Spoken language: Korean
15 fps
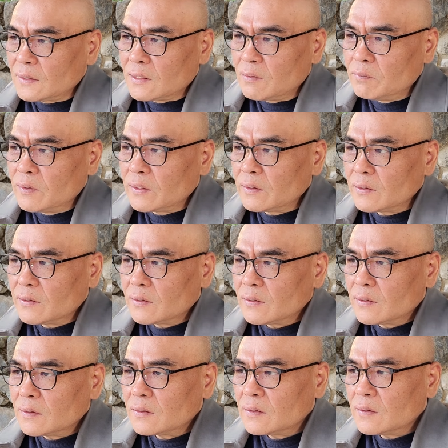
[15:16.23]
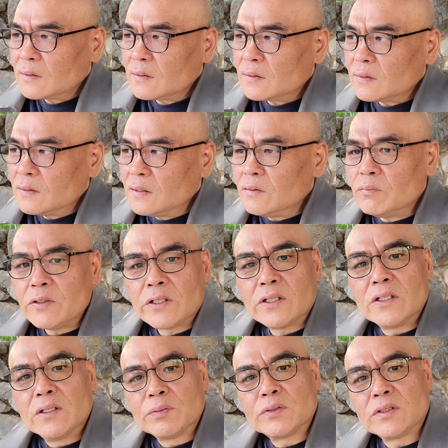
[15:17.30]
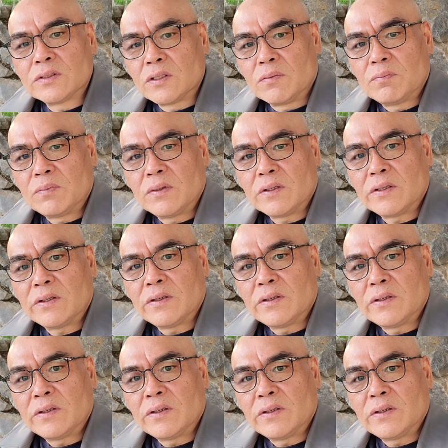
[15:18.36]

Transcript: 되면 의미가 없어져 버려요